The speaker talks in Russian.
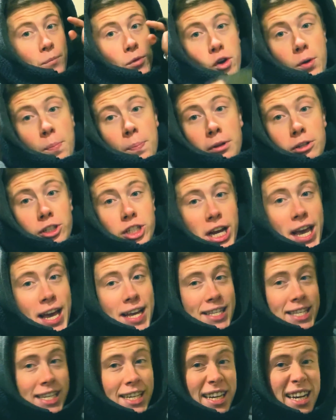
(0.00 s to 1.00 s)
Ну и
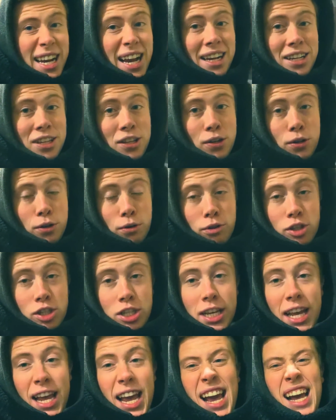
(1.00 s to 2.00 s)
получается, как ни
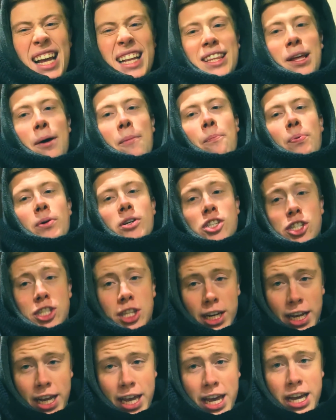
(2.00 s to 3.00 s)
крути, это
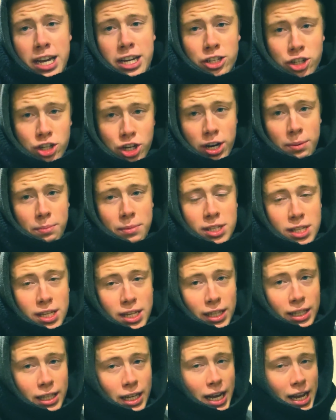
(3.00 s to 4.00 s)
быстрее, чем из
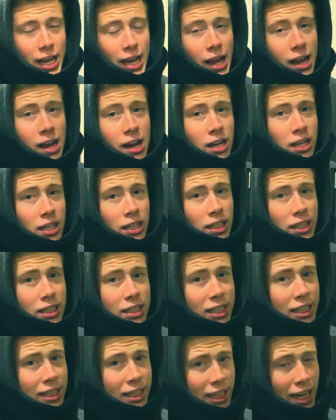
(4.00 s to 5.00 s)
Китая
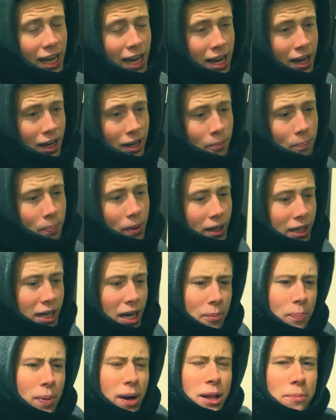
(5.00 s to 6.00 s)
из Китая,
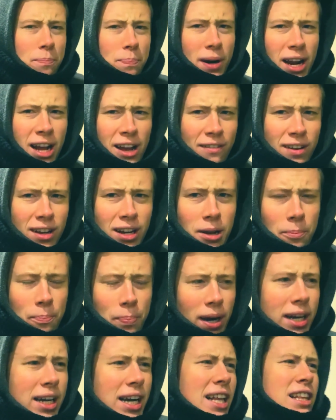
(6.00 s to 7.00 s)
пока бы отправили,
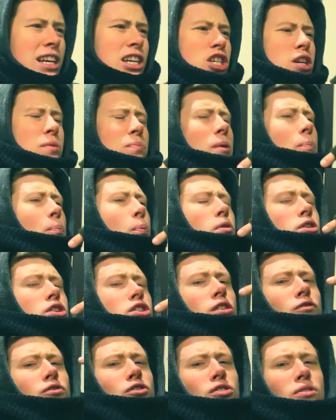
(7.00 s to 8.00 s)
пока наша бы
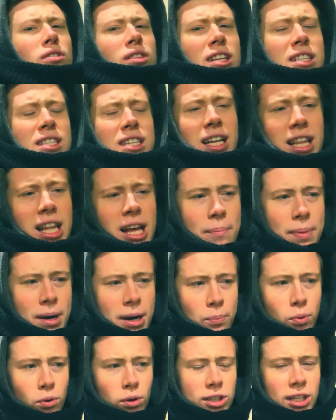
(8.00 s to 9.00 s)
почта все это дело
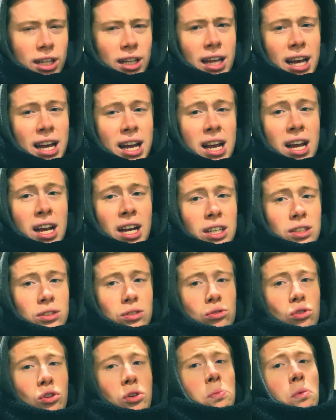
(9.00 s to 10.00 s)
обработала,
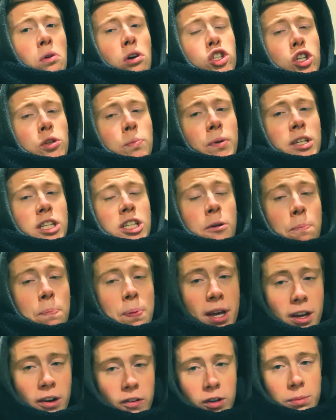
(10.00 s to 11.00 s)
ну, может быть,
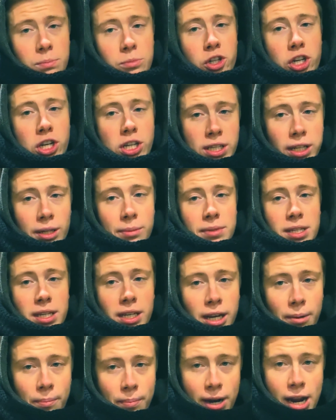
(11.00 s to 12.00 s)
к первым числам
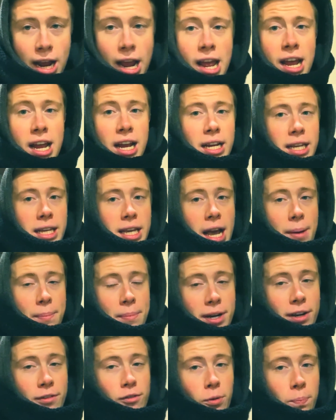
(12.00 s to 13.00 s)
декабря
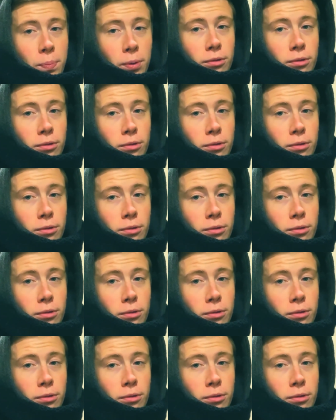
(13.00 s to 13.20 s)
я бы его